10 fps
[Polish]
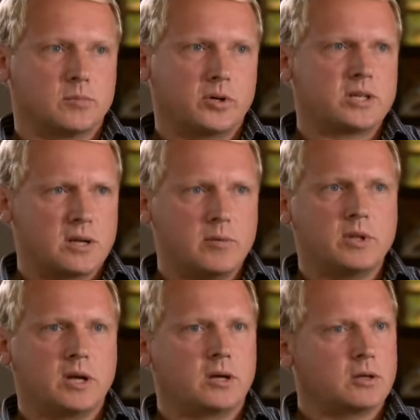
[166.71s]
Pokazałem
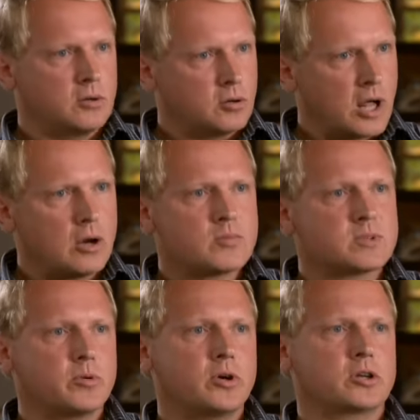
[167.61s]
na lokalną
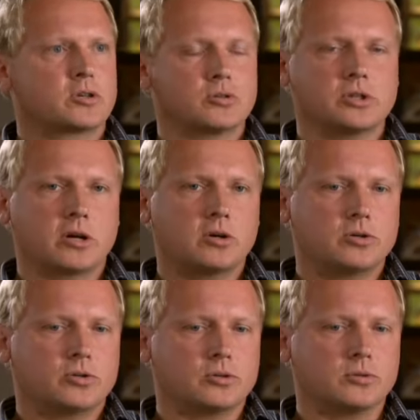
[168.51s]
społeczność, na
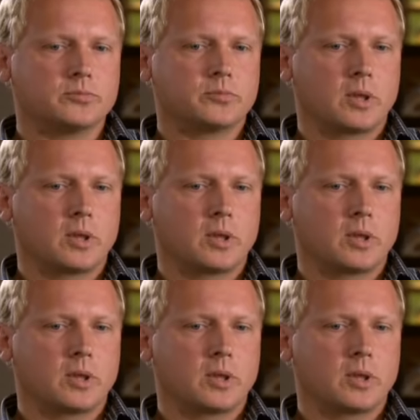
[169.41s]
kościół.